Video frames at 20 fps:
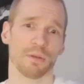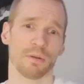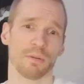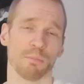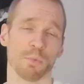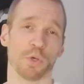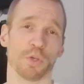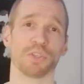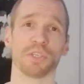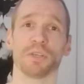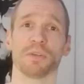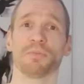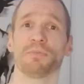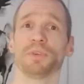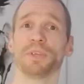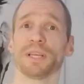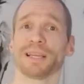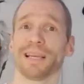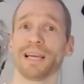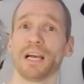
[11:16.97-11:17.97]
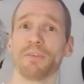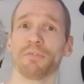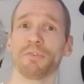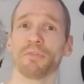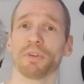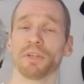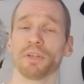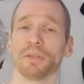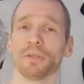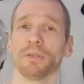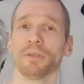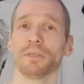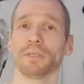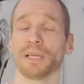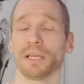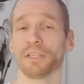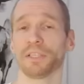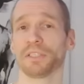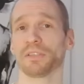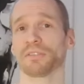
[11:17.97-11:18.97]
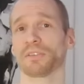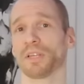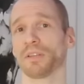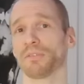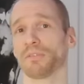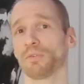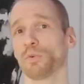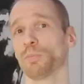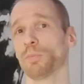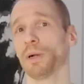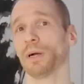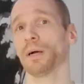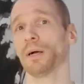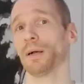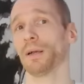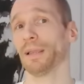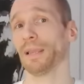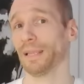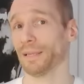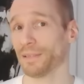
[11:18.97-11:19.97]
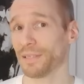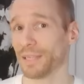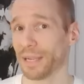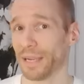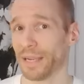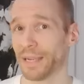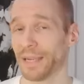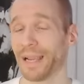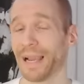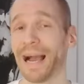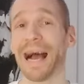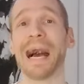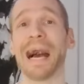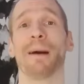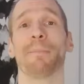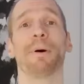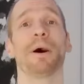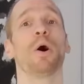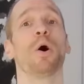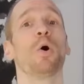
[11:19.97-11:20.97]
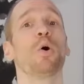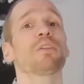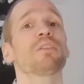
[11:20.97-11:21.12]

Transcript: Möchte ich 4K verwenden, kann ich das Ganze über NDI, aber auch